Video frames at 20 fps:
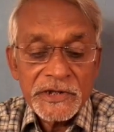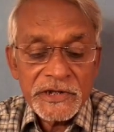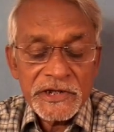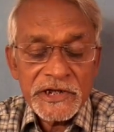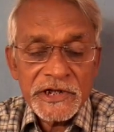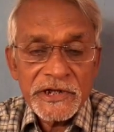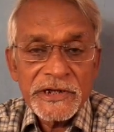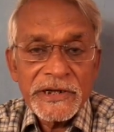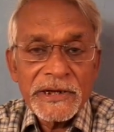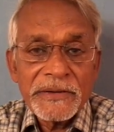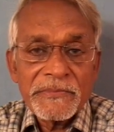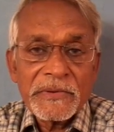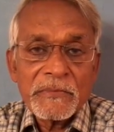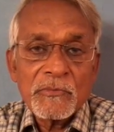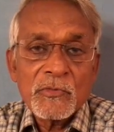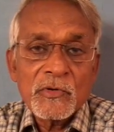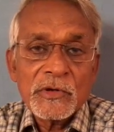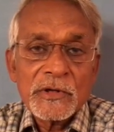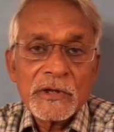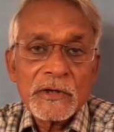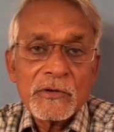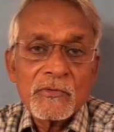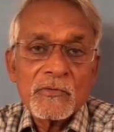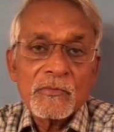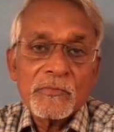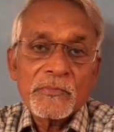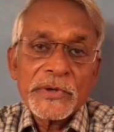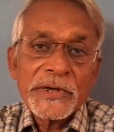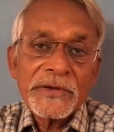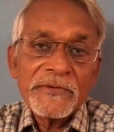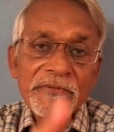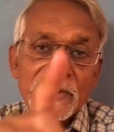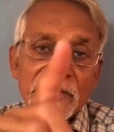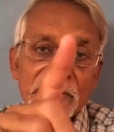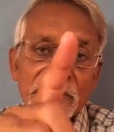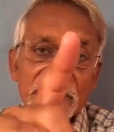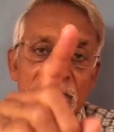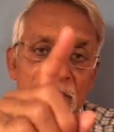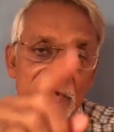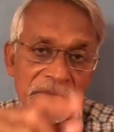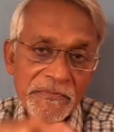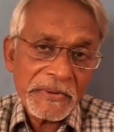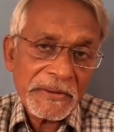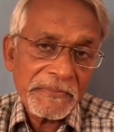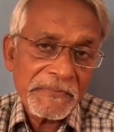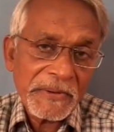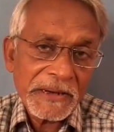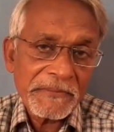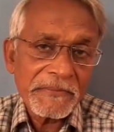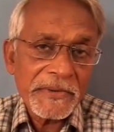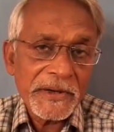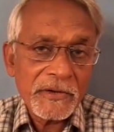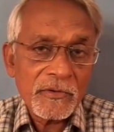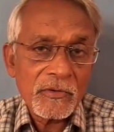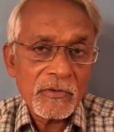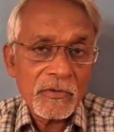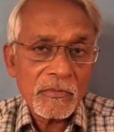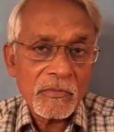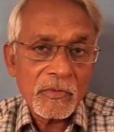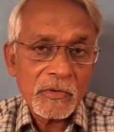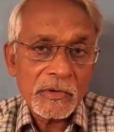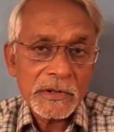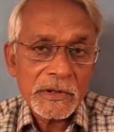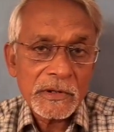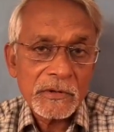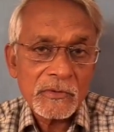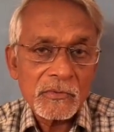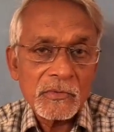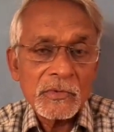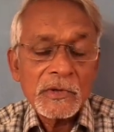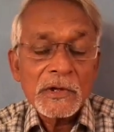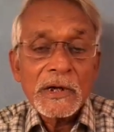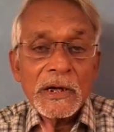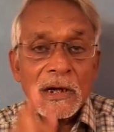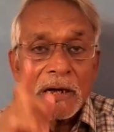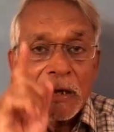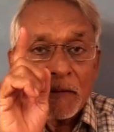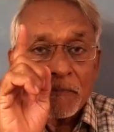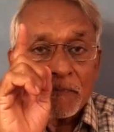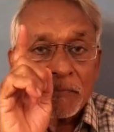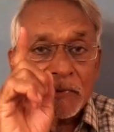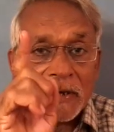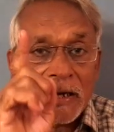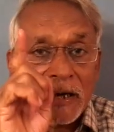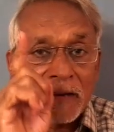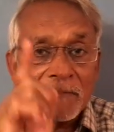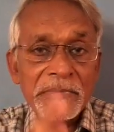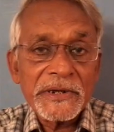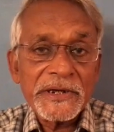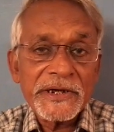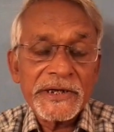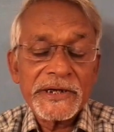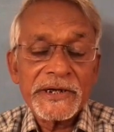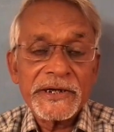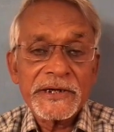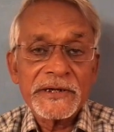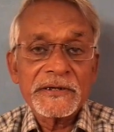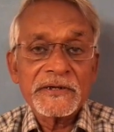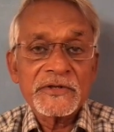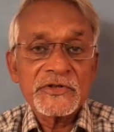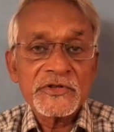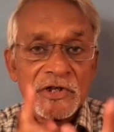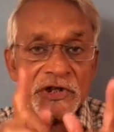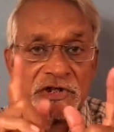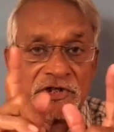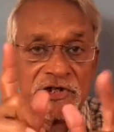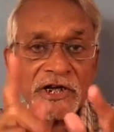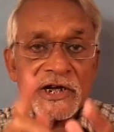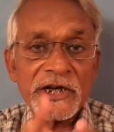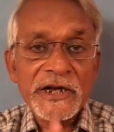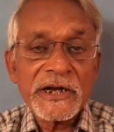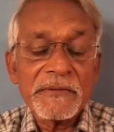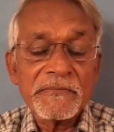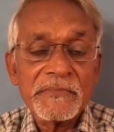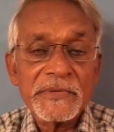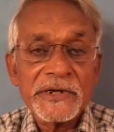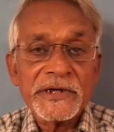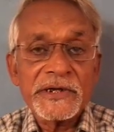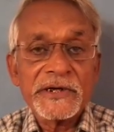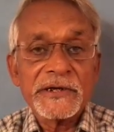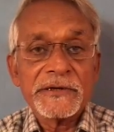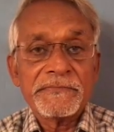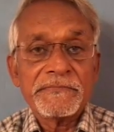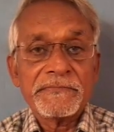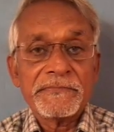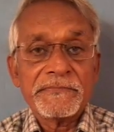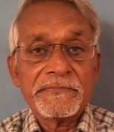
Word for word: इसीलिए मैं बोलता हूँ परिवार के सभी भाई बहनों को बोलता हूँ आप राम लिखें जय श्री राम लिखें